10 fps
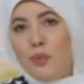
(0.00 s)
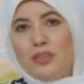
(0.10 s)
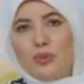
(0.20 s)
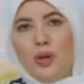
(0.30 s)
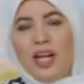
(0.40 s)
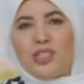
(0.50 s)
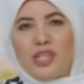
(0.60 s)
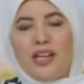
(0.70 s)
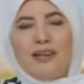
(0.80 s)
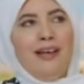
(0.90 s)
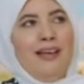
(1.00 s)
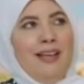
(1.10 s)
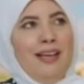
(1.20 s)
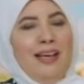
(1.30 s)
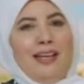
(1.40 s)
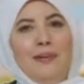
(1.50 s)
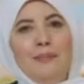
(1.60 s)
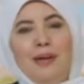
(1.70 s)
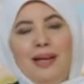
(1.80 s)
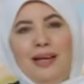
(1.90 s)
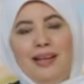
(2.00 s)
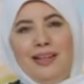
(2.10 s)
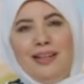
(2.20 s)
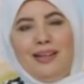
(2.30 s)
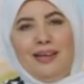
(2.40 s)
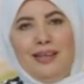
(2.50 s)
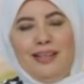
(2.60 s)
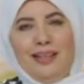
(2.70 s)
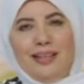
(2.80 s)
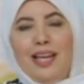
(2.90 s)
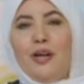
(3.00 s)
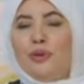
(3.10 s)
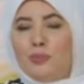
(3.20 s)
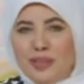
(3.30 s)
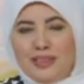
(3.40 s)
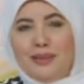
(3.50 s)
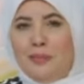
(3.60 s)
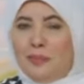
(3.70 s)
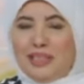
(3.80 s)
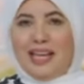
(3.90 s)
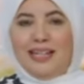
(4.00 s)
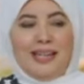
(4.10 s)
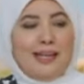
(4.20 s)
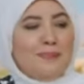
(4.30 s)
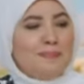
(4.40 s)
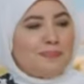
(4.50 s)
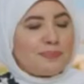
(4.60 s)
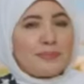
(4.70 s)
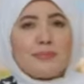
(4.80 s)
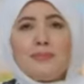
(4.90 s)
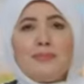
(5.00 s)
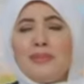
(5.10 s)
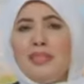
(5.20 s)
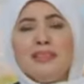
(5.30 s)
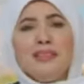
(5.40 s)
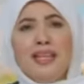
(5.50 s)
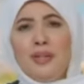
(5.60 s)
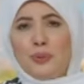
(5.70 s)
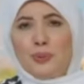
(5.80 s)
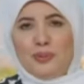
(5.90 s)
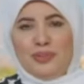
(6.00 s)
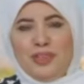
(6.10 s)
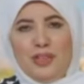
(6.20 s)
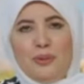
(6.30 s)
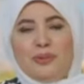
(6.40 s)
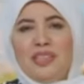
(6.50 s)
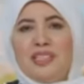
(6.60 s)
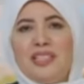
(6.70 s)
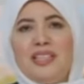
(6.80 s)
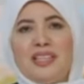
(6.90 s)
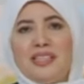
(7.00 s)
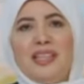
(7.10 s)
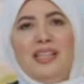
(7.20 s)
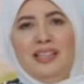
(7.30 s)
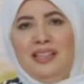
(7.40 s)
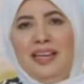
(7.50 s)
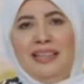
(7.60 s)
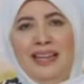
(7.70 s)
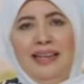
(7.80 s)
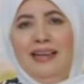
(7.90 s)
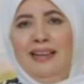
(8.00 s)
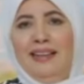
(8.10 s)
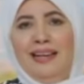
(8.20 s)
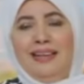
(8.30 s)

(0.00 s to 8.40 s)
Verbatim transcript: ولادكم علشان لما ياخد بنت من بيت اهلها تدعي لكم وتحس ان كده اهلها